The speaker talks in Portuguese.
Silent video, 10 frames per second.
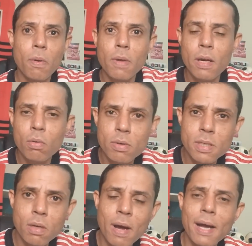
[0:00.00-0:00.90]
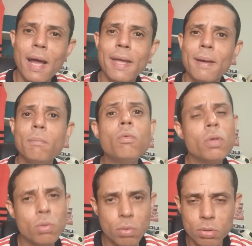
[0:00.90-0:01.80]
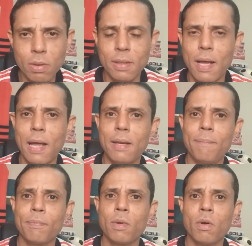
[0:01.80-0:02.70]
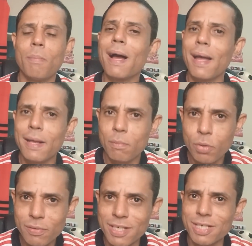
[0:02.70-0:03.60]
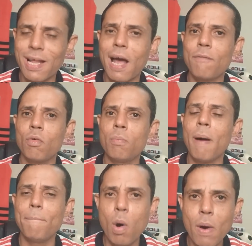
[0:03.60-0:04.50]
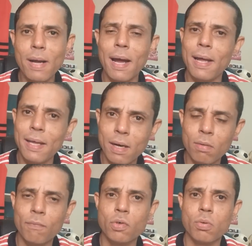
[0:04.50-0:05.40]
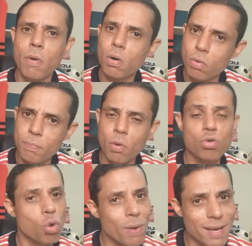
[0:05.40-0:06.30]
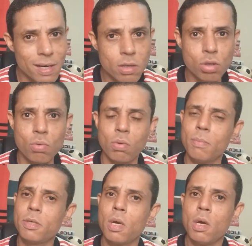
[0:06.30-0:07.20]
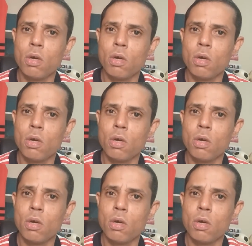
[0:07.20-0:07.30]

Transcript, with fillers: Lá ele conseguiu uma carreira muito consolidada uma carreira muito estável, uma boa carreira no futebol europeu, jogou em grandes clubes,